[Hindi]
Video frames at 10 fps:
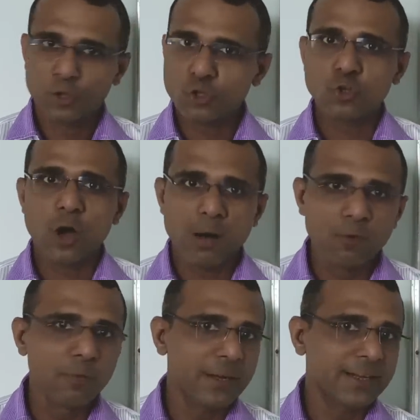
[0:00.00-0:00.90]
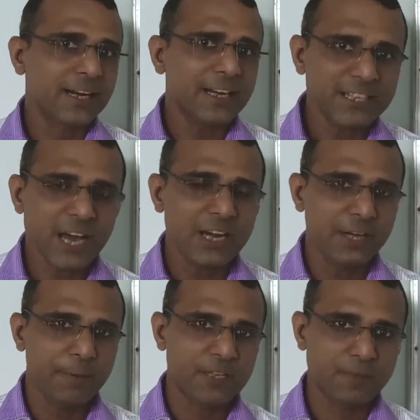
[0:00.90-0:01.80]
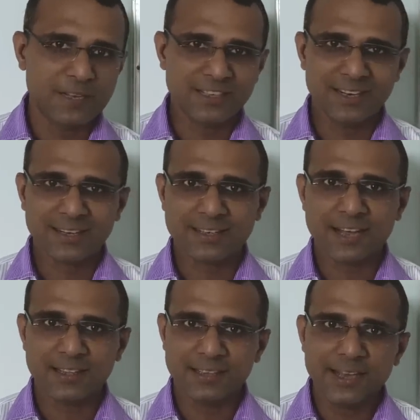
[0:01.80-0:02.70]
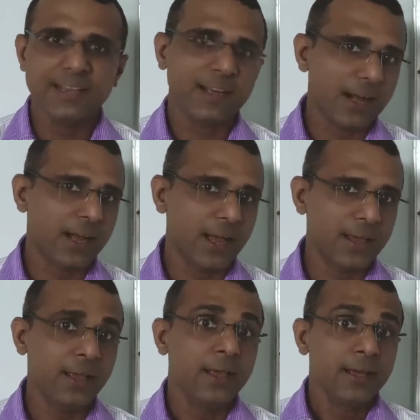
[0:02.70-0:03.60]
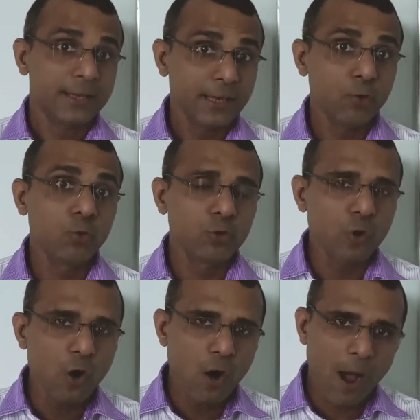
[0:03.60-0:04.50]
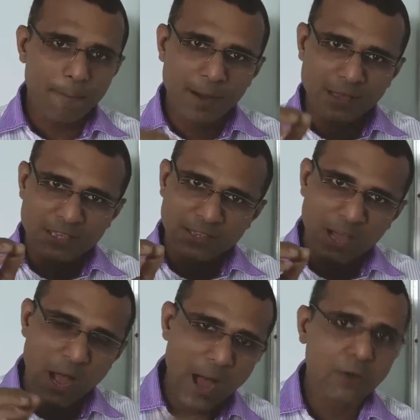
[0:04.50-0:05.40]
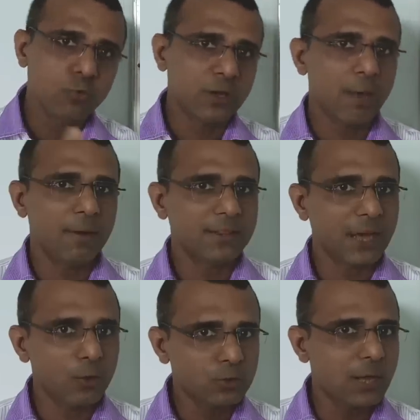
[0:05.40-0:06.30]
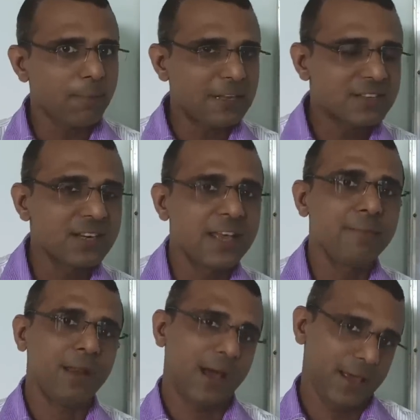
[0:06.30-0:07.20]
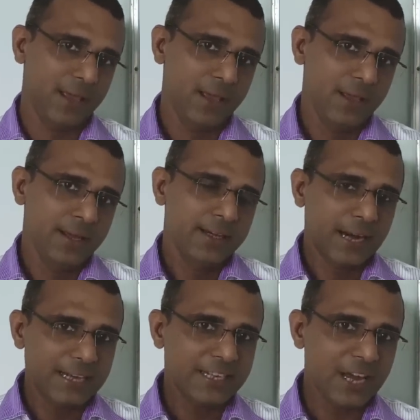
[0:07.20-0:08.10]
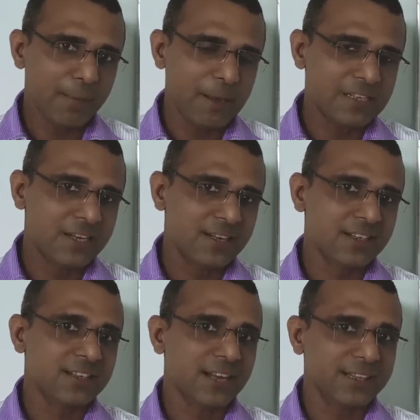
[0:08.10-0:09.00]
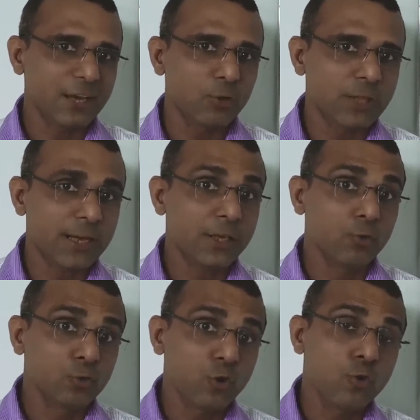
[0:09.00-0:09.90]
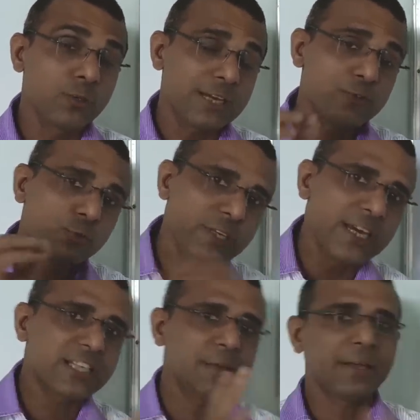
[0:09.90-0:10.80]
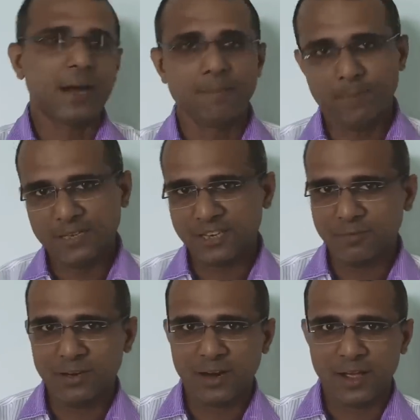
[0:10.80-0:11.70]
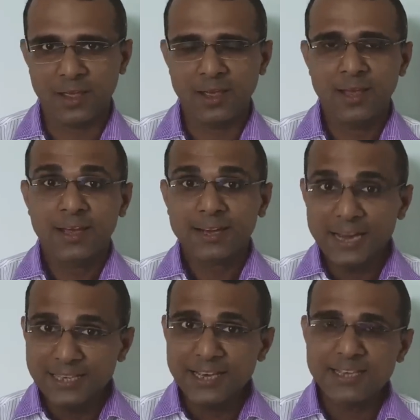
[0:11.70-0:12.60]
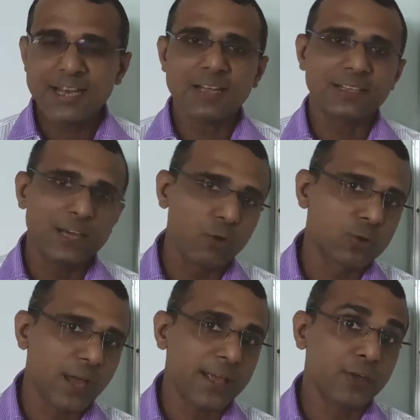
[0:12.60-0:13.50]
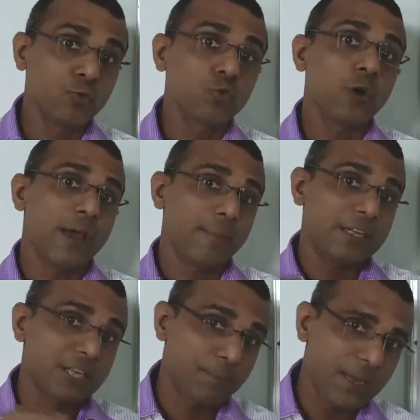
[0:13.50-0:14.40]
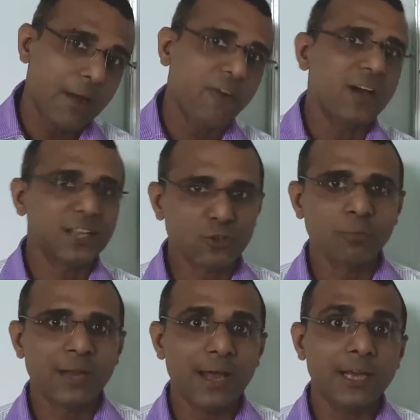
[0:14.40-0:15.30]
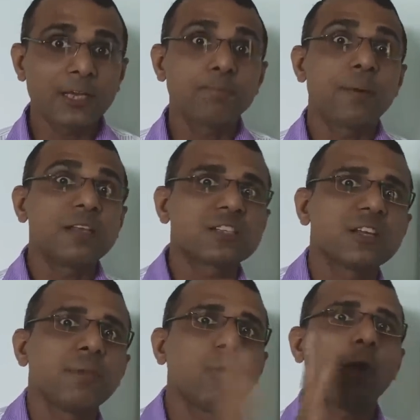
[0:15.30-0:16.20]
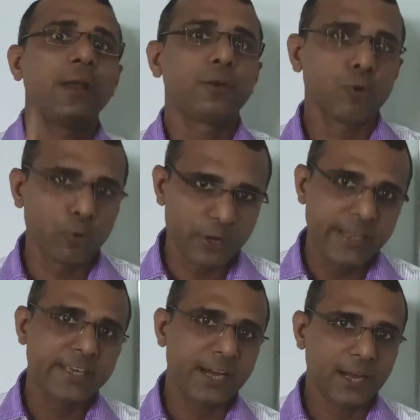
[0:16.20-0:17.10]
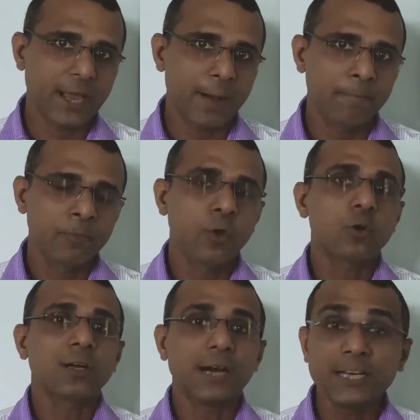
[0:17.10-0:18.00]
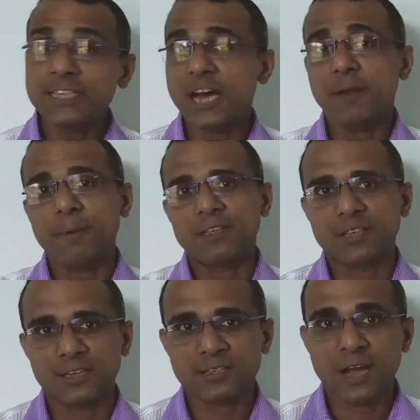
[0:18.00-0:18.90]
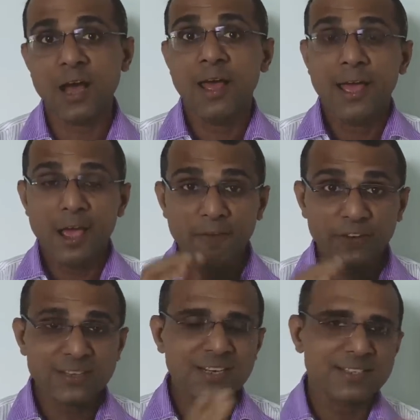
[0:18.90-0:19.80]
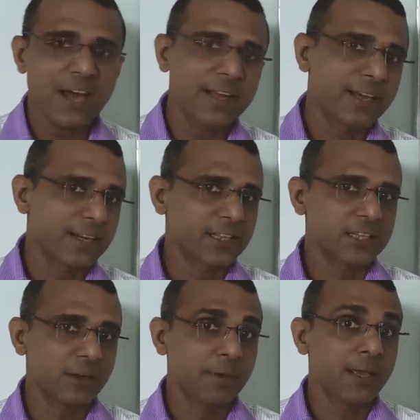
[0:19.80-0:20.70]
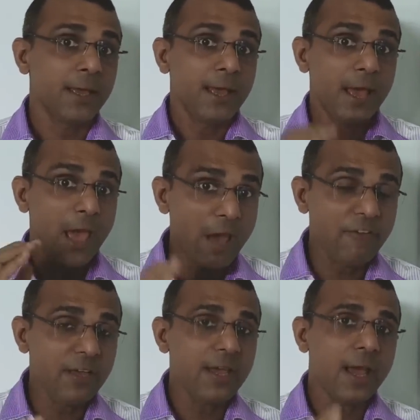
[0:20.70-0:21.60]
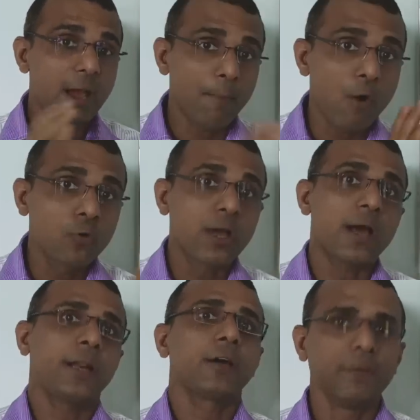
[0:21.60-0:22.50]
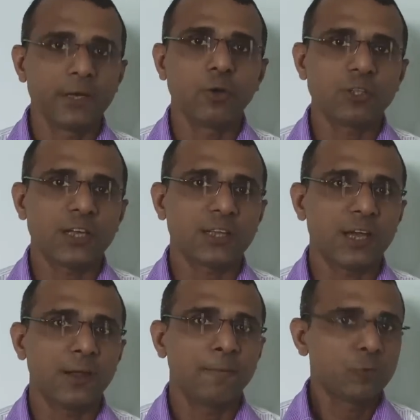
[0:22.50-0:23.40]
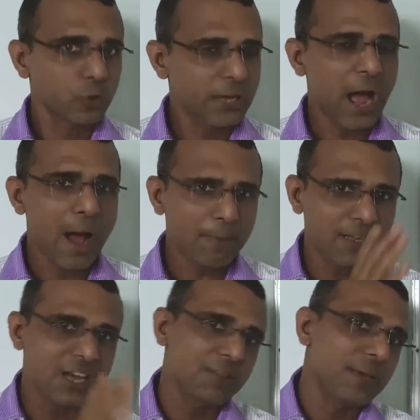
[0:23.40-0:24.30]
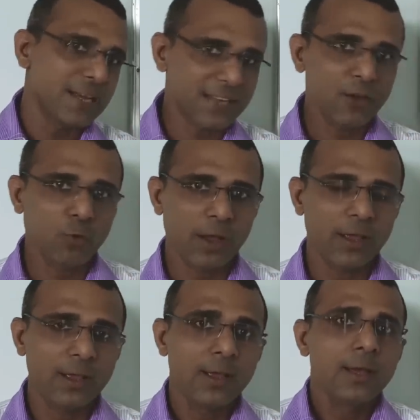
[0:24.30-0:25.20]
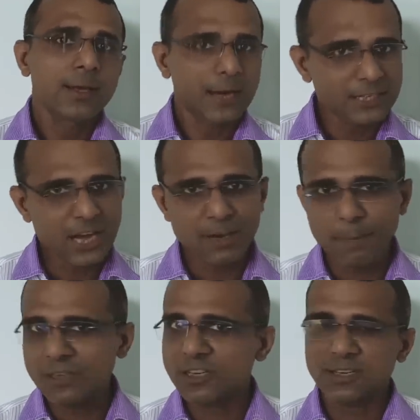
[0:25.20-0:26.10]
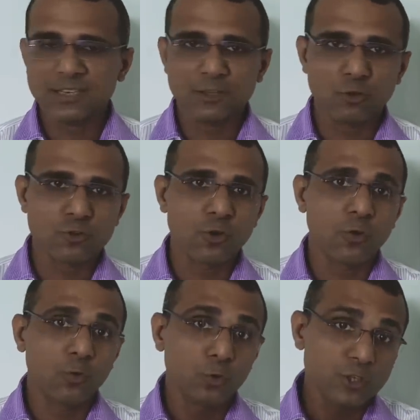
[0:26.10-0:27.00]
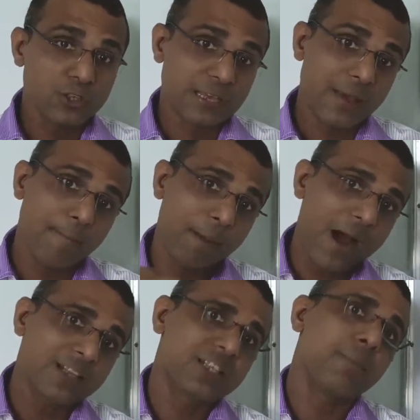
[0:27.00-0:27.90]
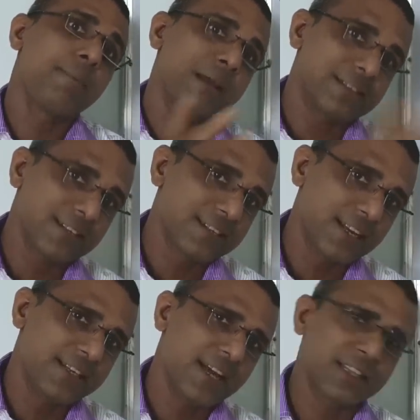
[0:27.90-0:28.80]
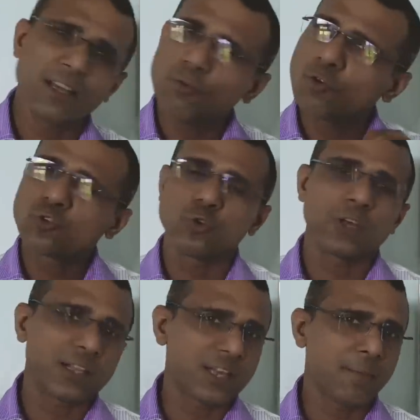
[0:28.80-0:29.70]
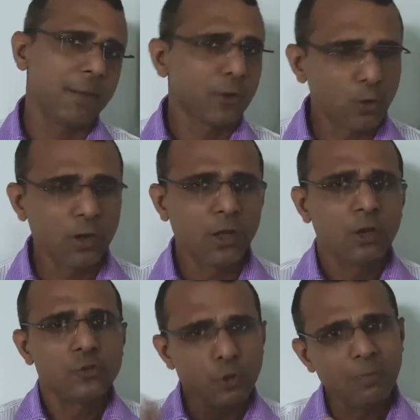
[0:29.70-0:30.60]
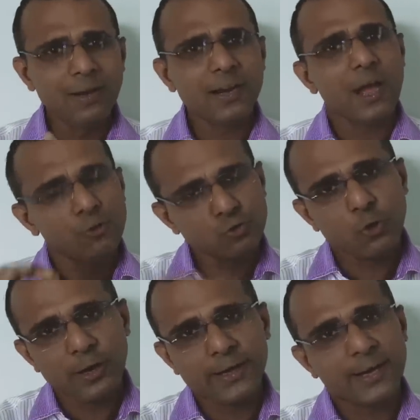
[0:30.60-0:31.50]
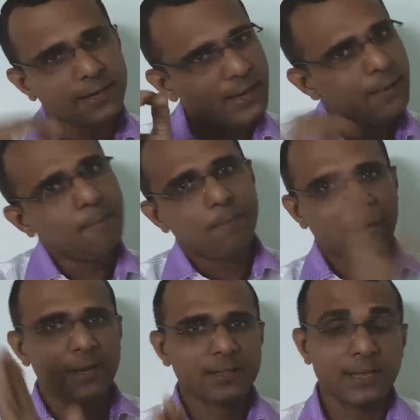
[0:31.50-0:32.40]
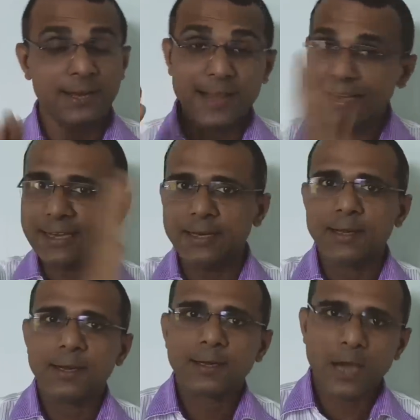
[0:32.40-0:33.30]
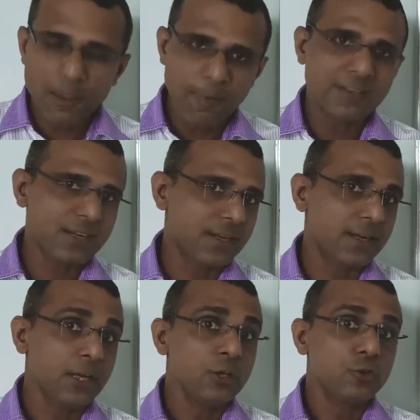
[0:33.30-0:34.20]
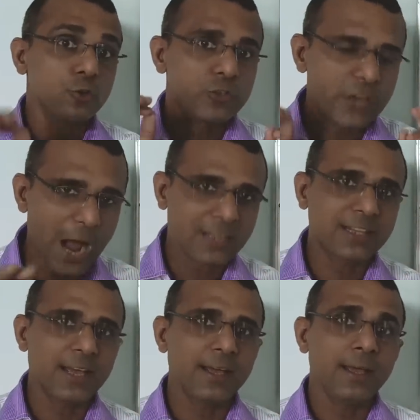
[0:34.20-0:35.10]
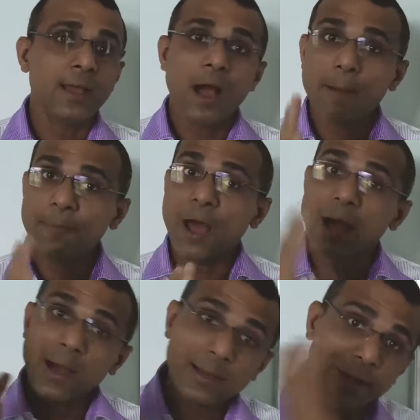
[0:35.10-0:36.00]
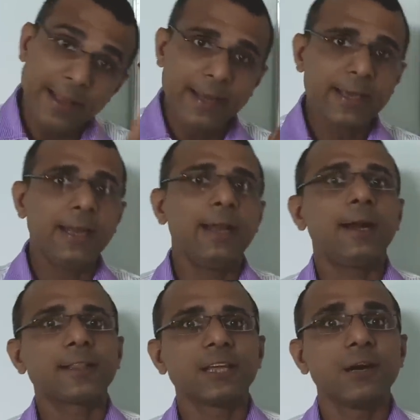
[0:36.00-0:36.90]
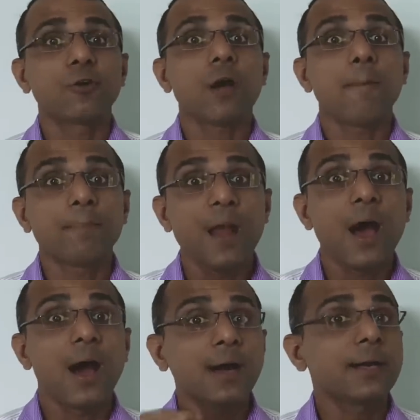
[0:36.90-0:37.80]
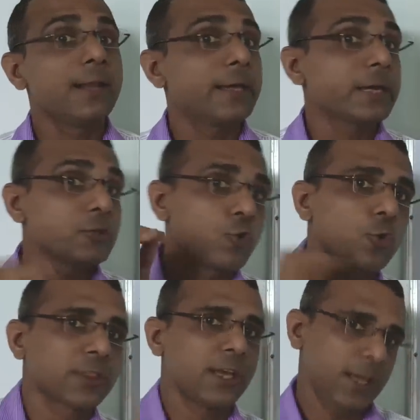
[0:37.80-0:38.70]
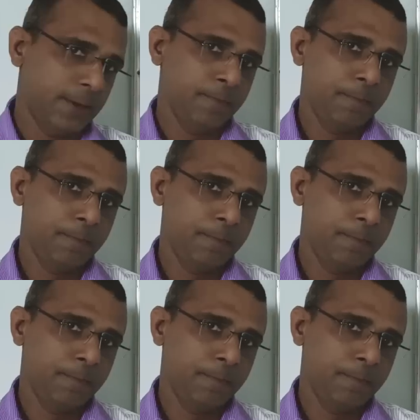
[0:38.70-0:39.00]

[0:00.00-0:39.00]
दोस्तों अमूमन कई सारे डिफेंस पेंशनर के साथ ये देखा गया है कि उनको अपना जितना हक उनका बनता है उतना पेंशन नहीं मिला है कई सारे पेंशनर्स के साथ ये होता है कि उनको उनके जूनियर से भी कम पेंशन मिल रहा है कई के साथ ये होता है कि उनको एमएससीपी का फायदा तो मिला है लेकिन पेंशन में वो इंक्लूड नहीं किया गया और कई सारे पेंशनर्स का एफएसएस जारी करते समय हैवी अमाउंट का रिकवरी हो जाता है तो क्या आपके साथ भी ऐसा ही हुआ है कई सारे पेंशनर्स हैं दोस्तों उसके बाद जब पेंशन चले जाते हैं वो सो जाते हैं बिल्कुल जो मिल रहा है उसको लेकर के पड़े रहते हैं लेकिन कई पेंशनर हैं जो जागते हैं अपना हक लेने के लिए लड़ते हैं और अपना हक लेके छोड़ते हैं